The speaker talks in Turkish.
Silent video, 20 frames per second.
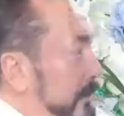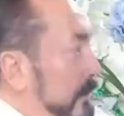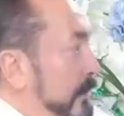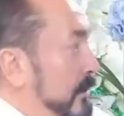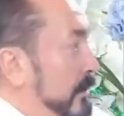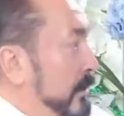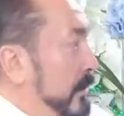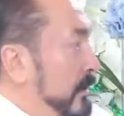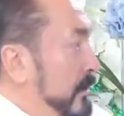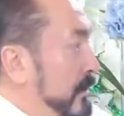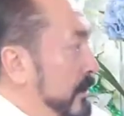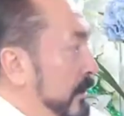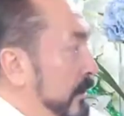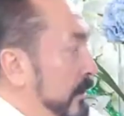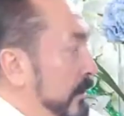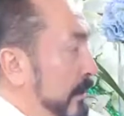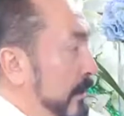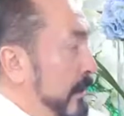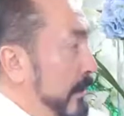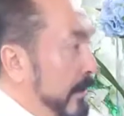sandviç alacak,
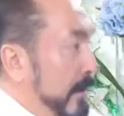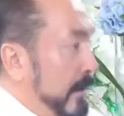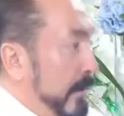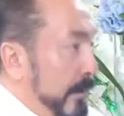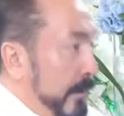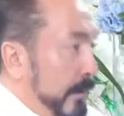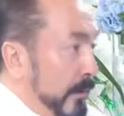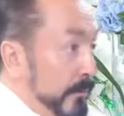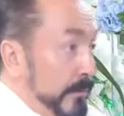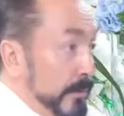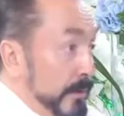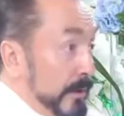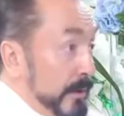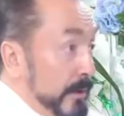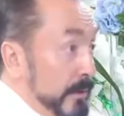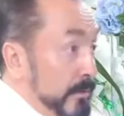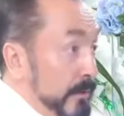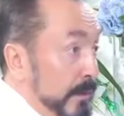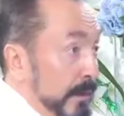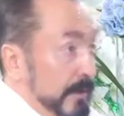yiyecek alacak.
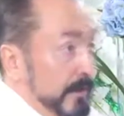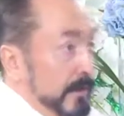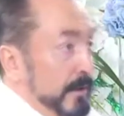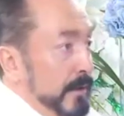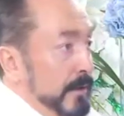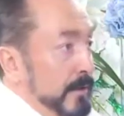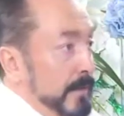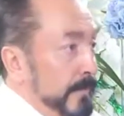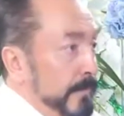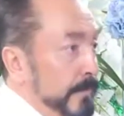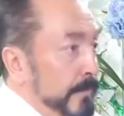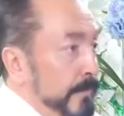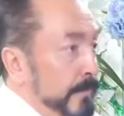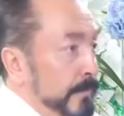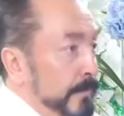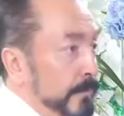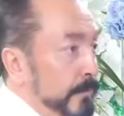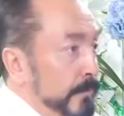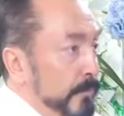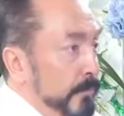E, bir imkan tanı.
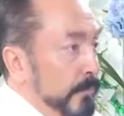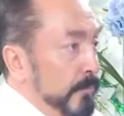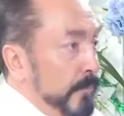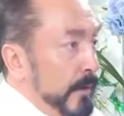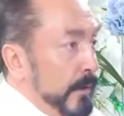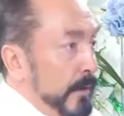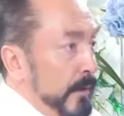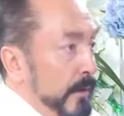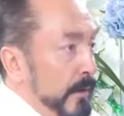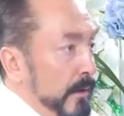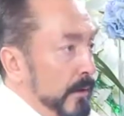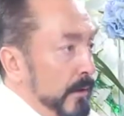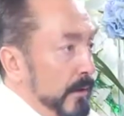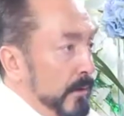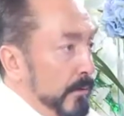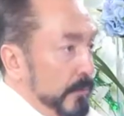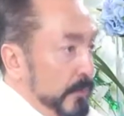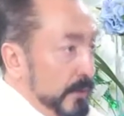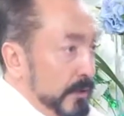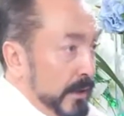
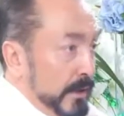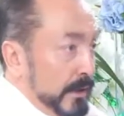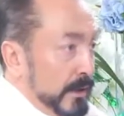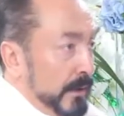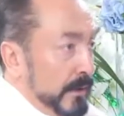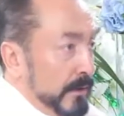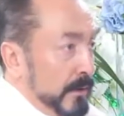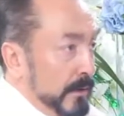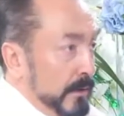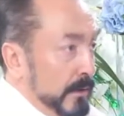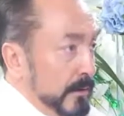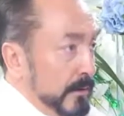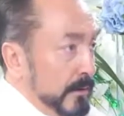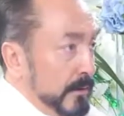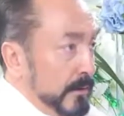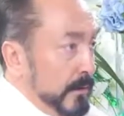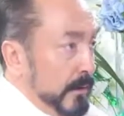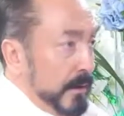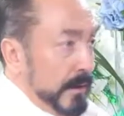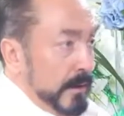Bir şey tanı
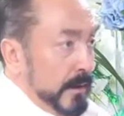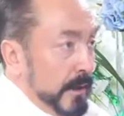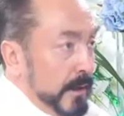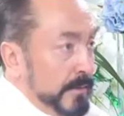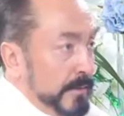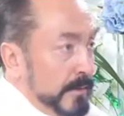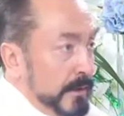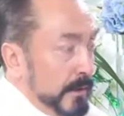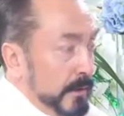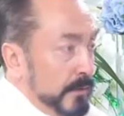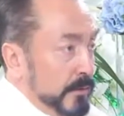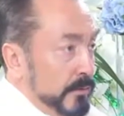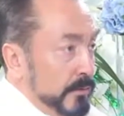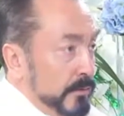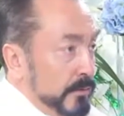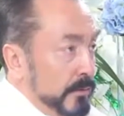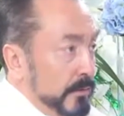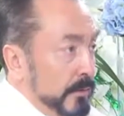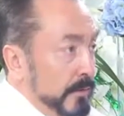ya. Ne, ne yapsın yani